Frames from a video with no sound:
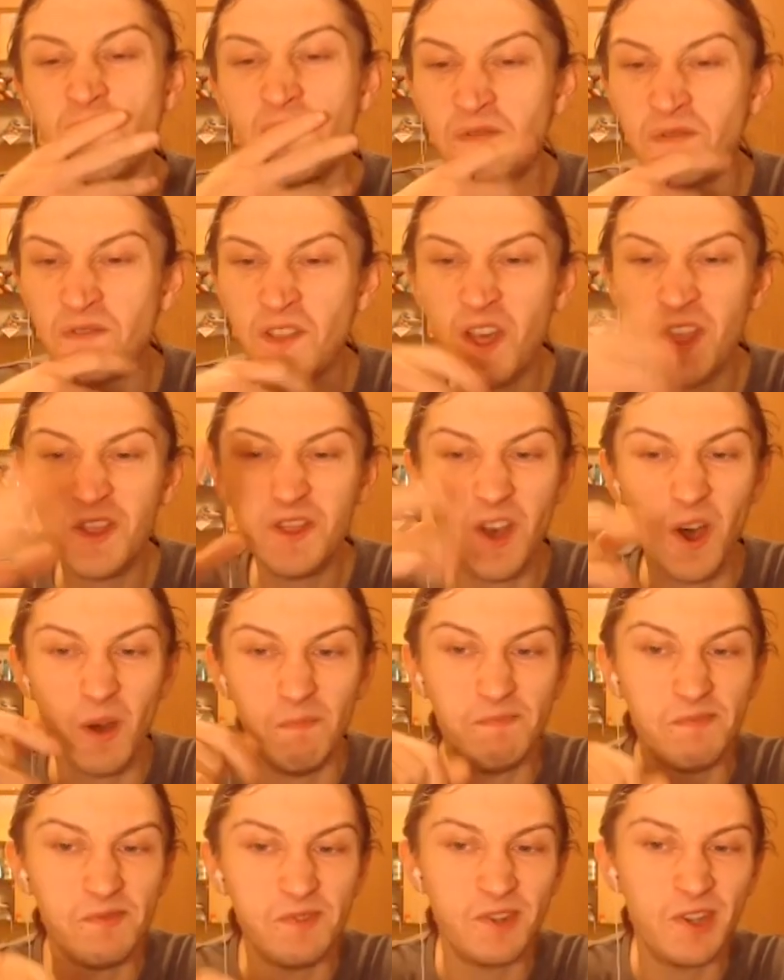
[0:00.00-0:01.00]
No
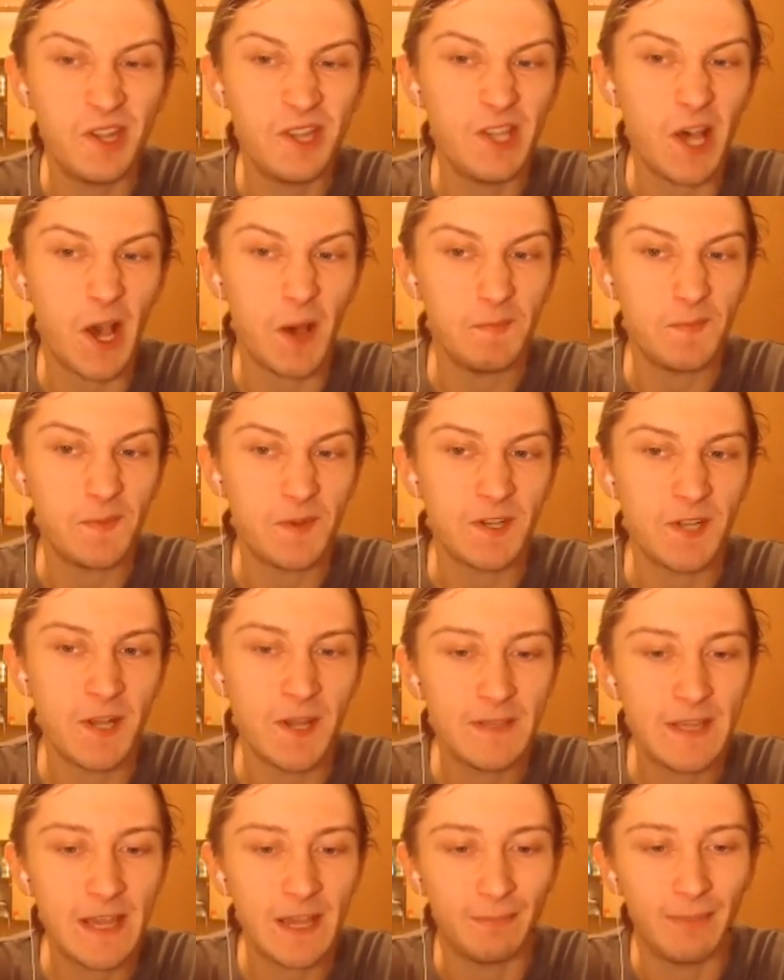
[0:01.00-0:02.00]
dobrze,
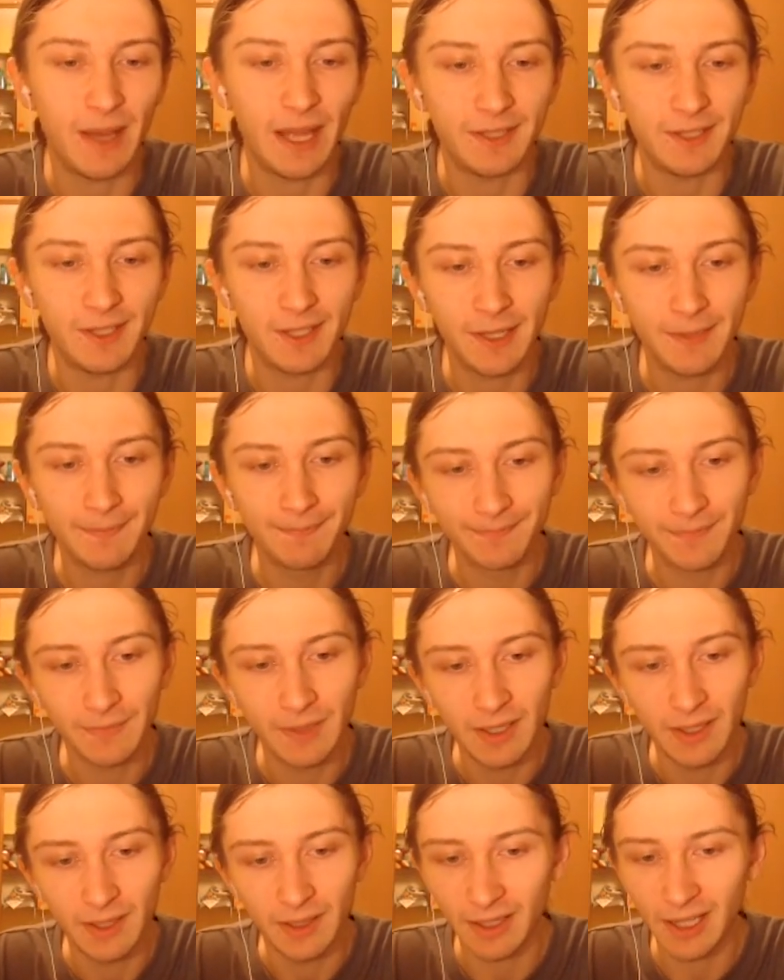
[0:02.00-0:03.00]
dobrze, niech będzie.
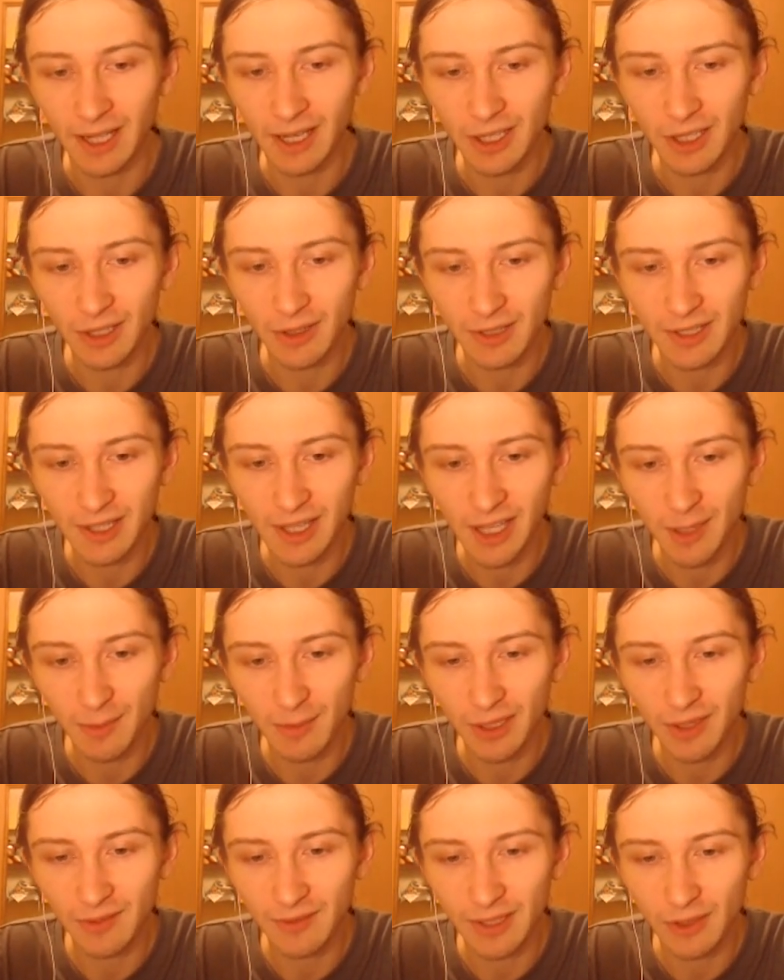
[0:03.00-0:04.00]
Dalsze noclegi
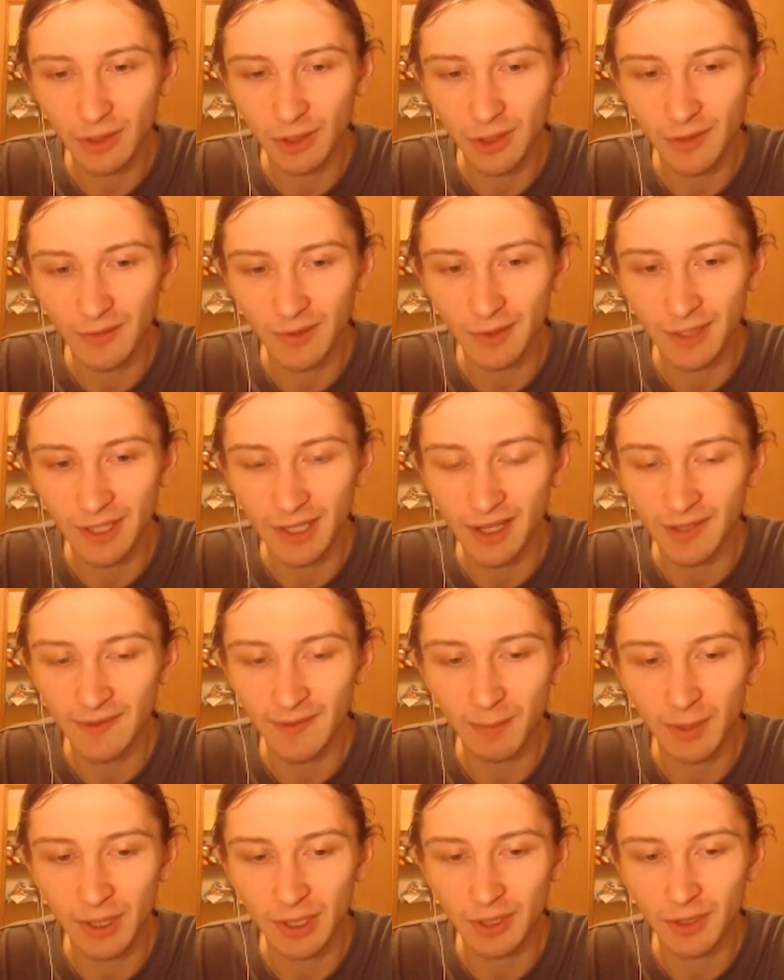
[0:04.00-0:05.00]
będą was kosztowały
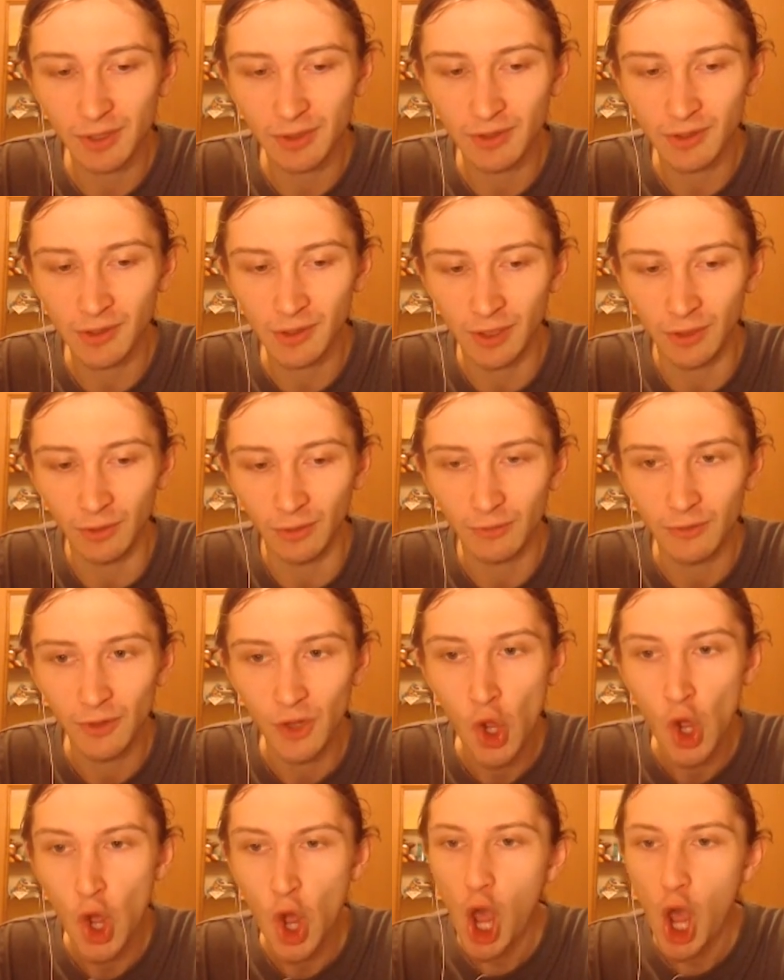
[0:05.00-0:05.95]
zaledwie 50 solidów